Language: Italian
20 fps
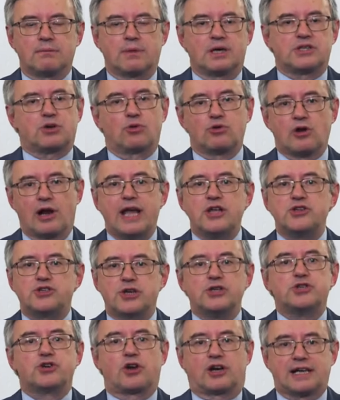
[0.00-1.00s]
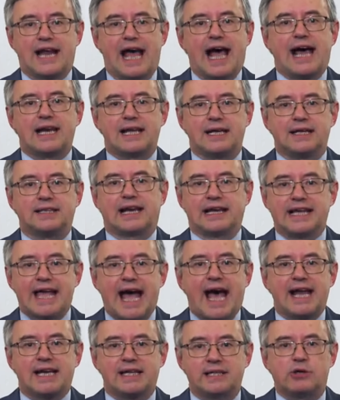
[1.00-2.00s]
Se uno legge i giornali
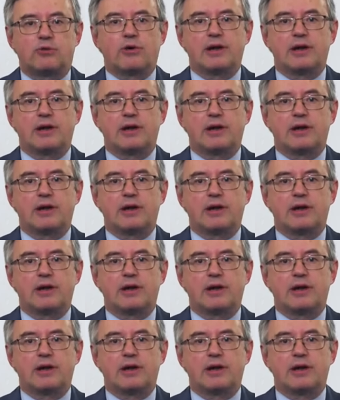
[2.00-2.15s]
italiani di